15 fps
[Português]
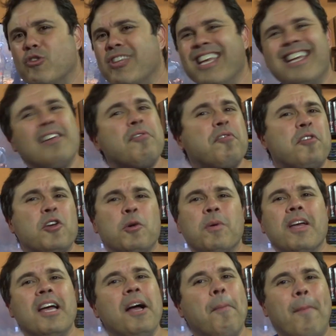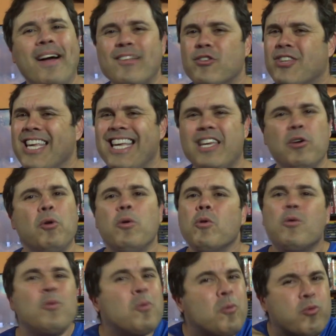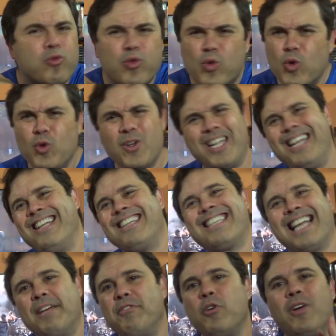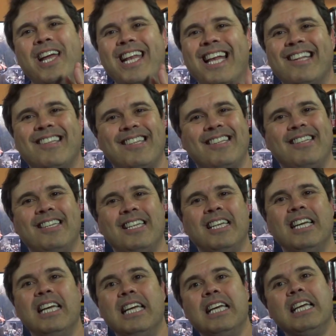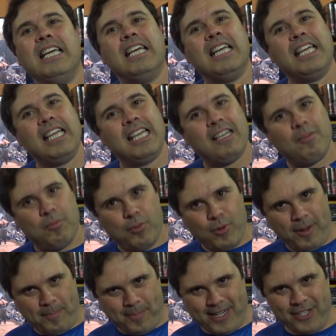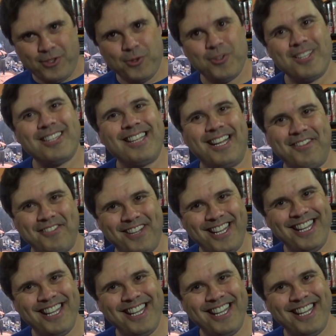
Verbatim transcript: não sei que filme, mas eu sei que eu, tudo que lançava eu queria assistir. Boa parte eu gostava,